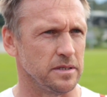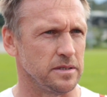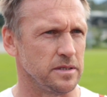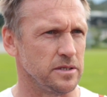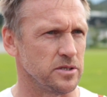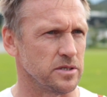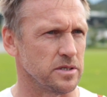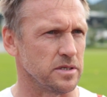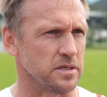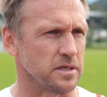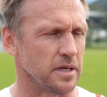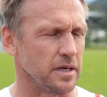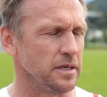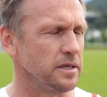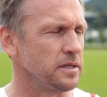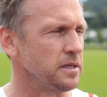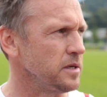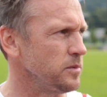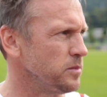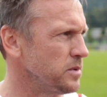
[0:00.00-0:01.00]
Es ist das
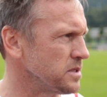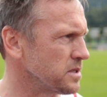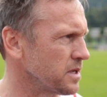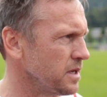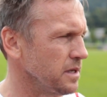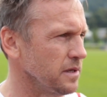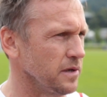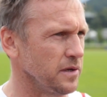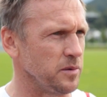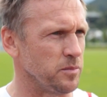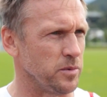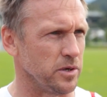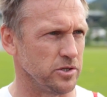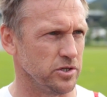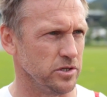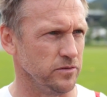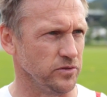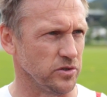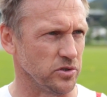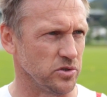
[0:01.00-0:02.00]
Trainerteam, es gehört auch die
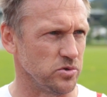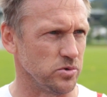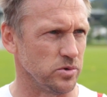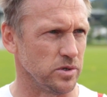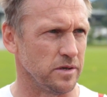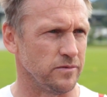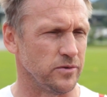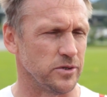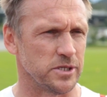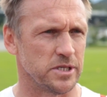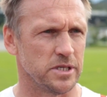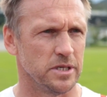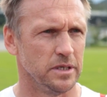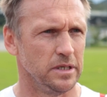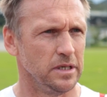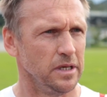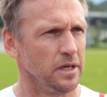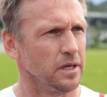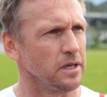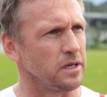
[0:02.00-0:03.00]
Mannschaft dazu, die was
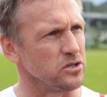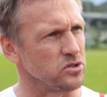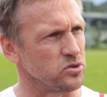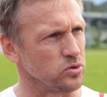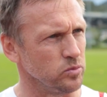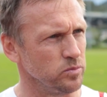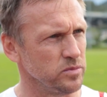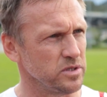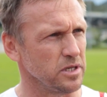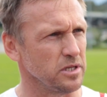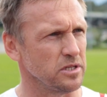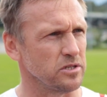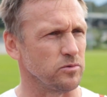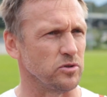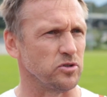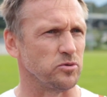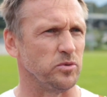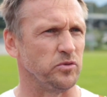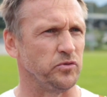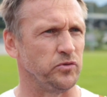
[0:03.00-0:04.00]
das umsetzt,
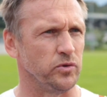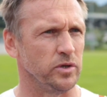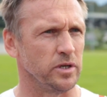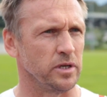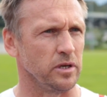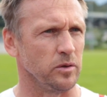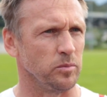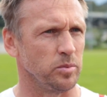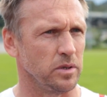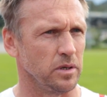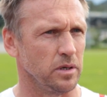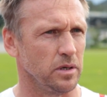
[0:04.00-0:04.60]
was man vorgibt.